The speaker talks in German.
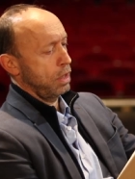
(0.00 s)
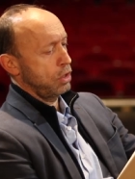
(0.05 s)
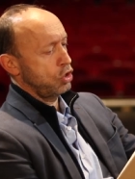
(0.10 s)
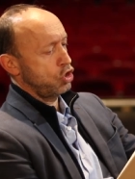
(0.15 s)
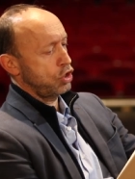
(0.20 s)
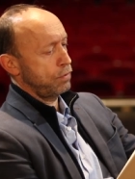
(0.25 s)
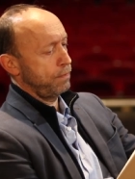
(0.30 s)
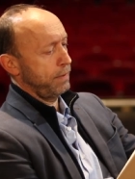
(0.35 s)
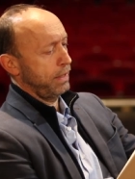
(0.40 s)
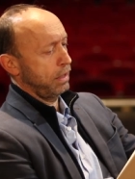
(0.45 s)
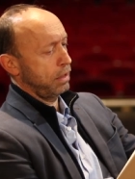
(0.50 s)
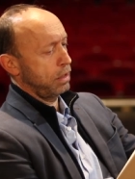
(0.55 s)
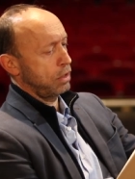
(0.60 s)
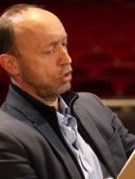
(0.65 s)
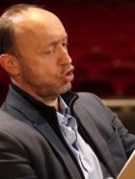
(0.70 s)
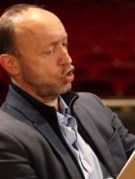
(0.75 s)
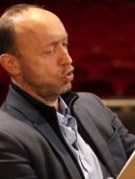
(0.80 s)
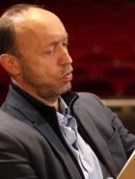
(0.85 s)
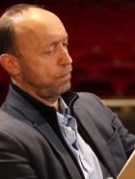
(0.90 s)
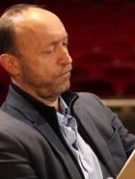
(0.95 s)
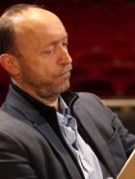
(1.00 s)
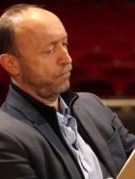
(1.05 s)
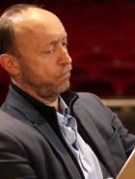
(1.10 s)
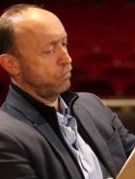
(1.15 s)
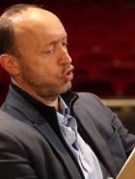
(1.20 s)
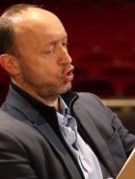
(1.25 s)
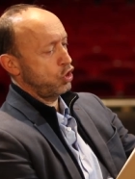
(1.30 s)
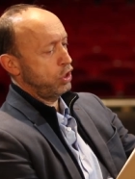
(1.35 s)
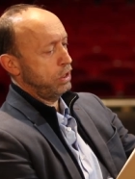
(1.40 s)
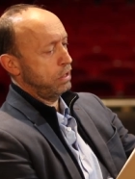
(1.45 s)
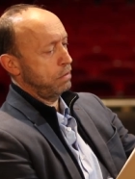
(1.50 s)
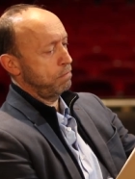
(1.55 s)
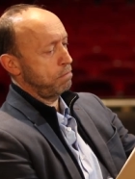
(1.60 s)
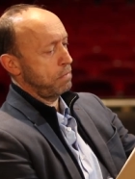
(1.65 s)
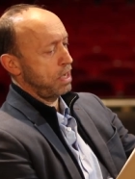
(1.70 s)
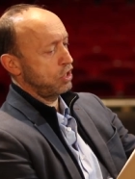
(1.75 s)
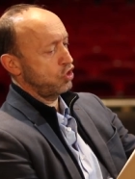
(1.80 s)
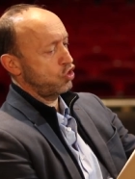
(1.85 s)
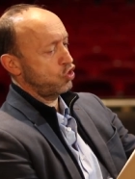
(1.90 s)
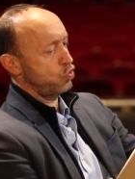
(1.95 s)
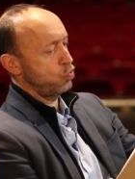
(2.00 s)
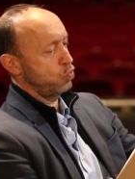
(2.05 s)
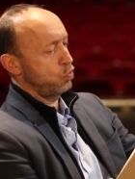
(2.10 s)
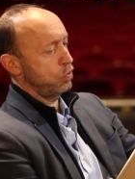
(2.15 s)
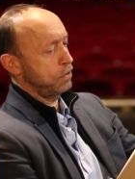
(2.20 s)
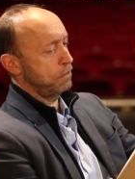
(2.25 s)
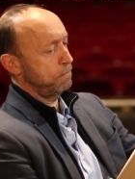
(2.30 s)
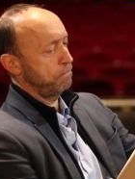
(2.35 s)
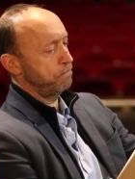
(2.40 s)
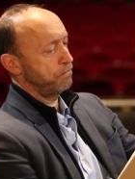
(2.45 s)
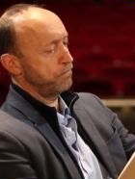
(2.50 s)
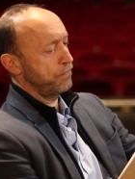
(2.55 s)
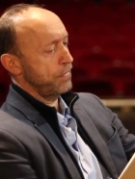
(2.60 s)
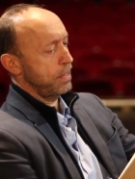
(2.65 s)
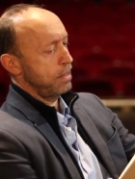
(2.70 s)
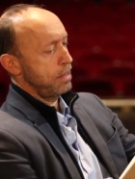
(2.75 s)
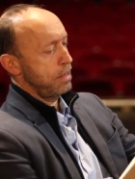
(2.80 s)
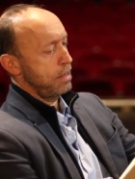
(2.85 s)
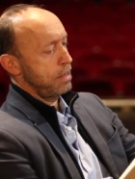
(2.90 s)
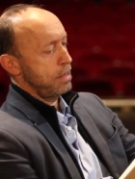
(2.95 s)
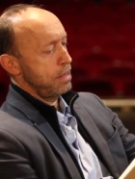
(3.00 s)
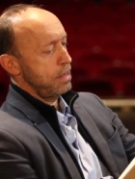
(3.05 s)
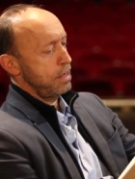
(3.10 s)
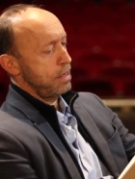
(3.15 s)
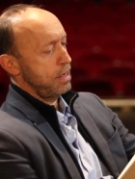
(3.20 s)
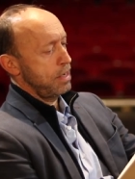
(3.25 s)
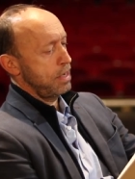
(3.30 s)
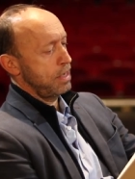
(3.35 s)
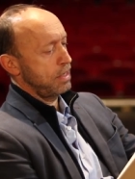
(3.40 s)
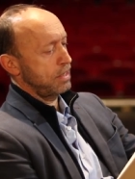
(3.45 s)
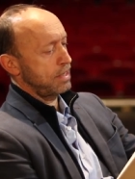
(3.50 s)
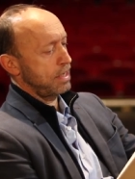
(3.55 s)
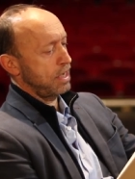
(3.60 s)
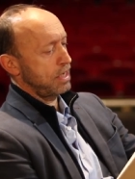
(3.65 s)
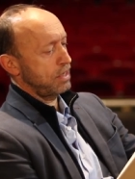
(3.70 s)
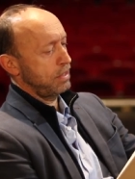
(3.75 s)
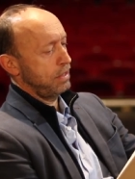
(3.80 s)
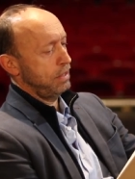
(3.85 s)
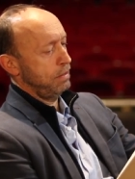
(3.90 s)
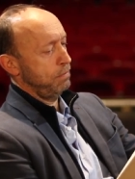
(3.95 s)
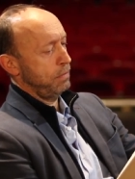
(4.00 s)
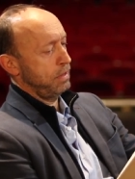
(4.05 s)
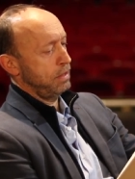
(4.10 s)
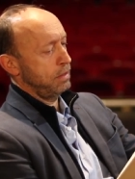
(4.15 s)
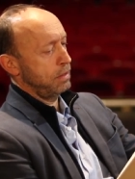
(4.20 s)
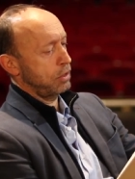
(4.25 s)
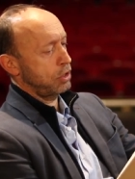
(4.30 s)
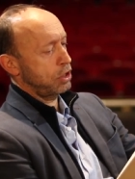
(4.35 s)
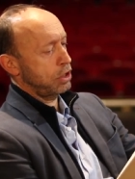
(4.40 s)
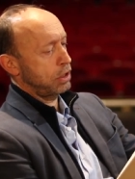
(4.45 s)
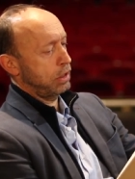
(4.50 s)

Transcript: Ein schwerer Schnupfen schien im Anzuge. Er saß ihm in der